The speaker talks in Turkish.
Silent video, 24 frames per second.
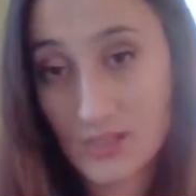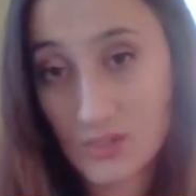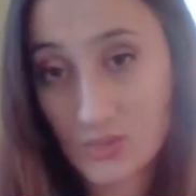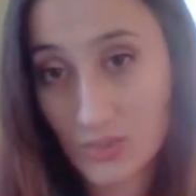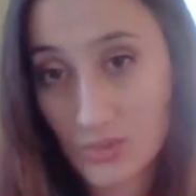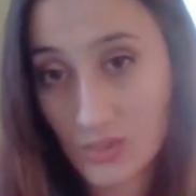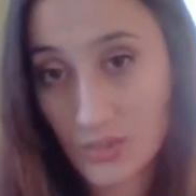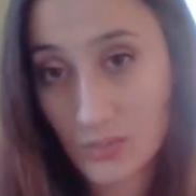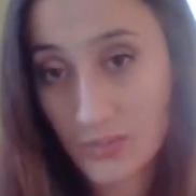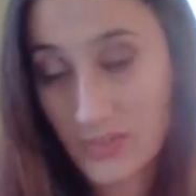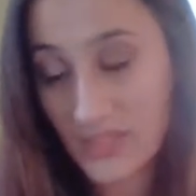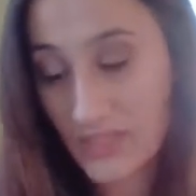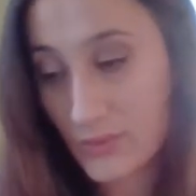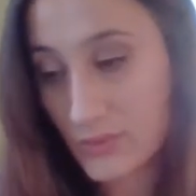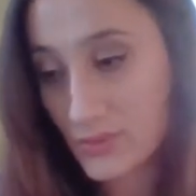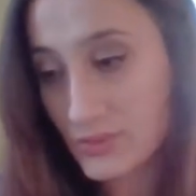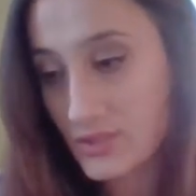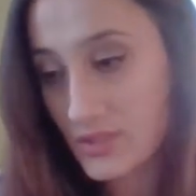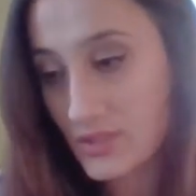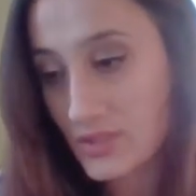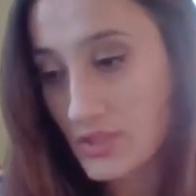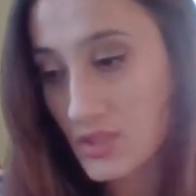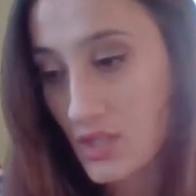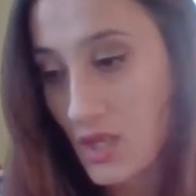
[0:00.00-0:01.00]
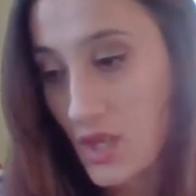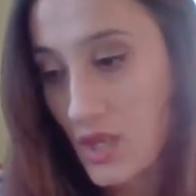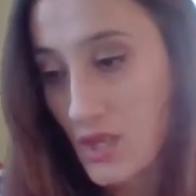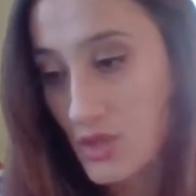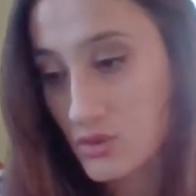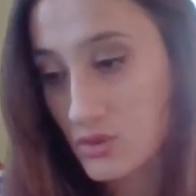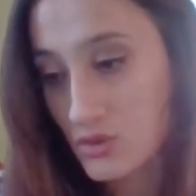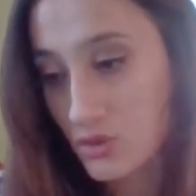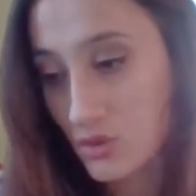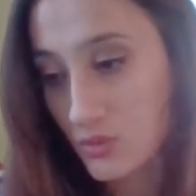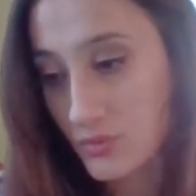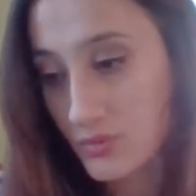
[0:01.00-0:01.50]
sorabiliyorsanız
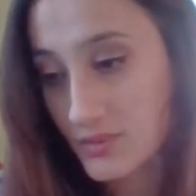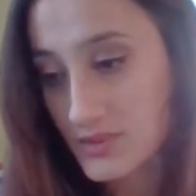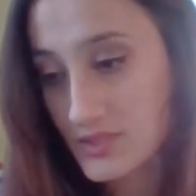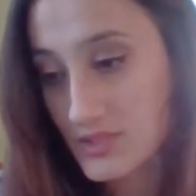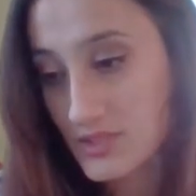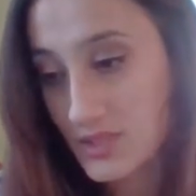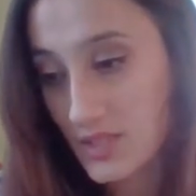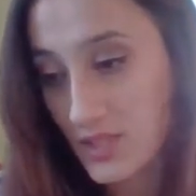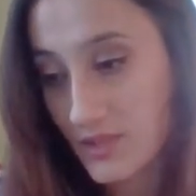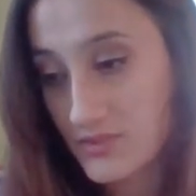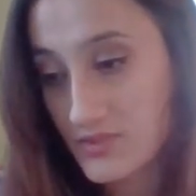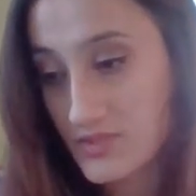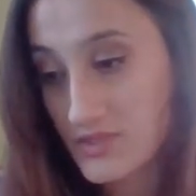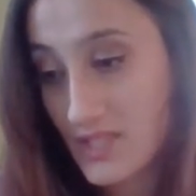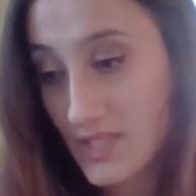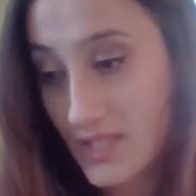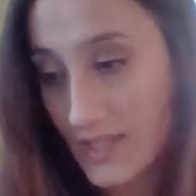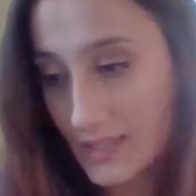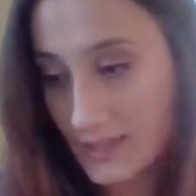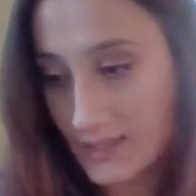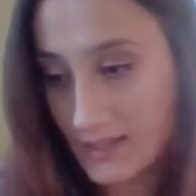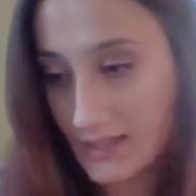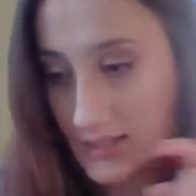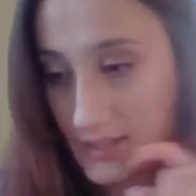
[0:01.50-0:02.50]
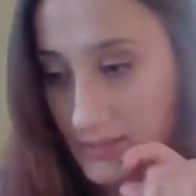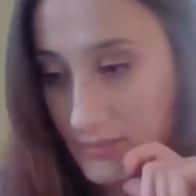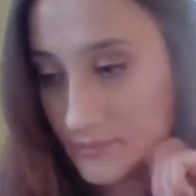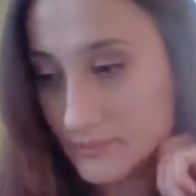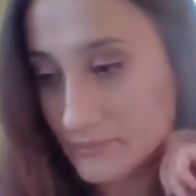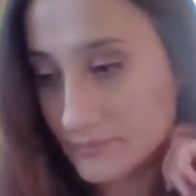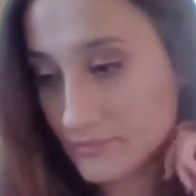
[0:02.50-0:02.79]
sormanızı tavsiye ederim.